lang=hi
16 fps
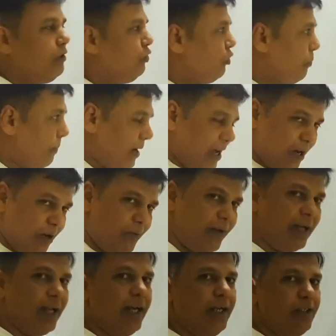जो बगल
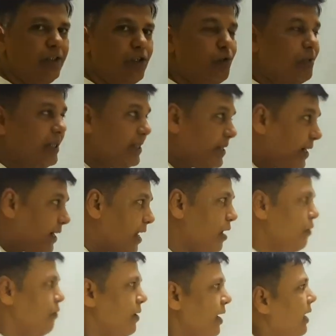वाला है जो उससे सटा
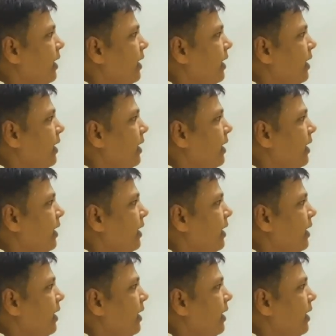हुआ